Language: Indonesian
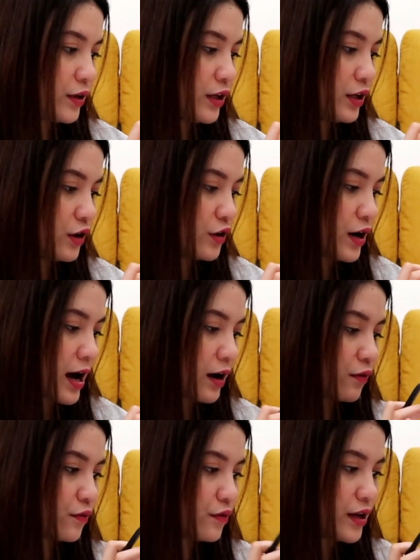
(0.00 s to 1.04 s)
video
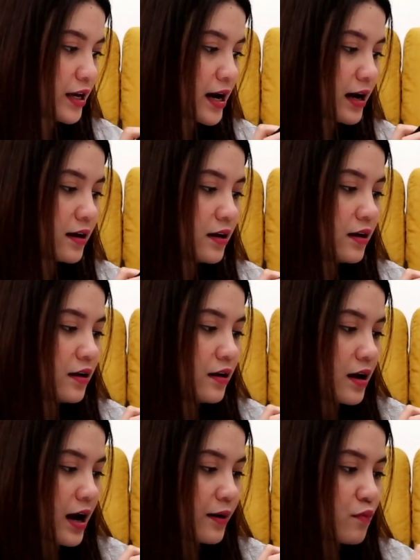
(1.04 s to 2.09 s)
aku yang
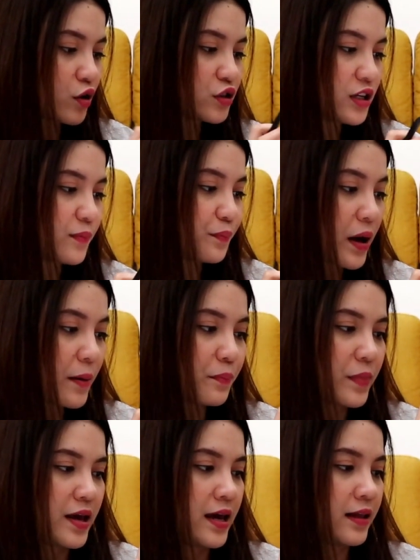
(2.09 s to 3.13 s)
unboxing
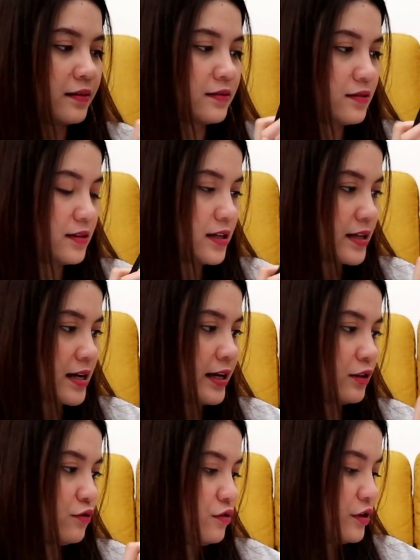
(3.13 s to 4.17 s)
pop it, kita
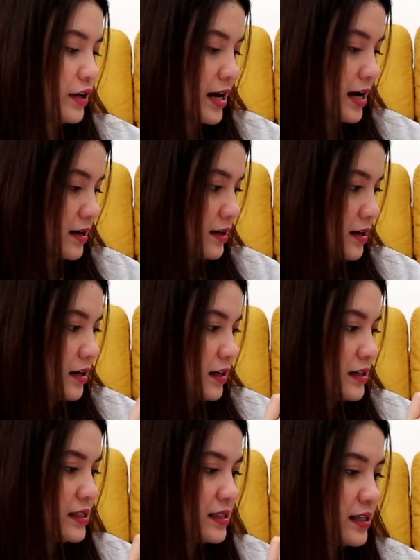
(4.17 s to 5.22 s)
lihat dulu ya.
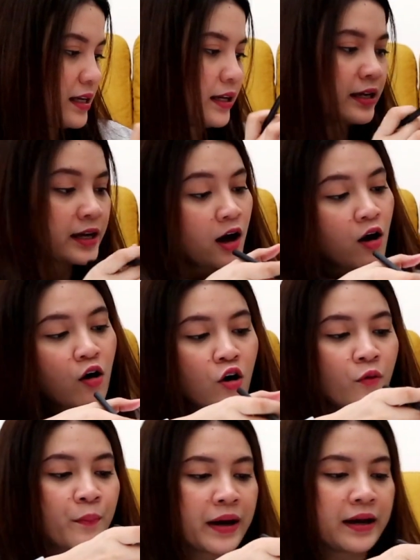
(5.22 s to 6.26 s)
Di sini yang
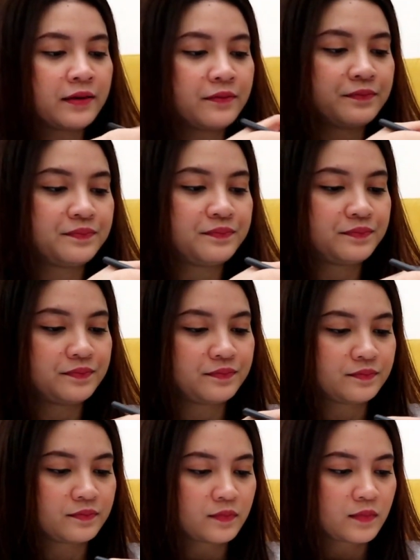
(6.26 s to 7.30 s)
komen
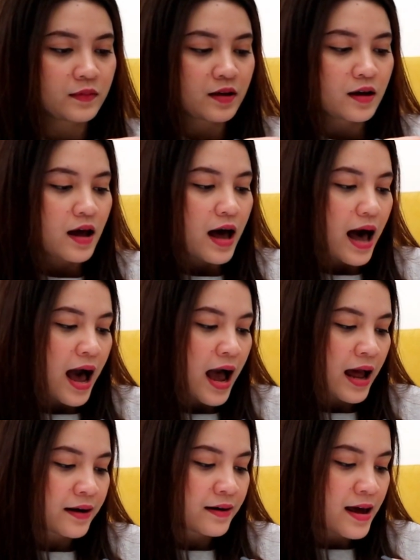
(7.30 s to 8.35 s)

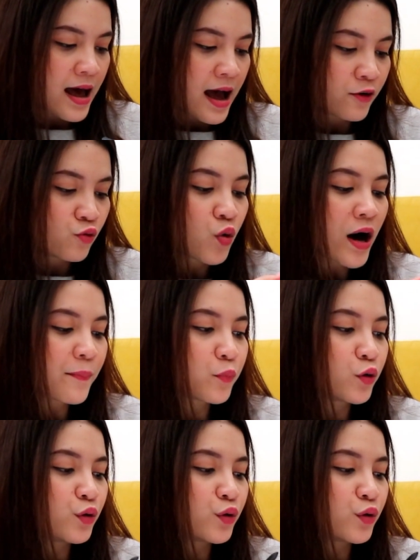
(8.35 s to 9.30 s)
ada 20.000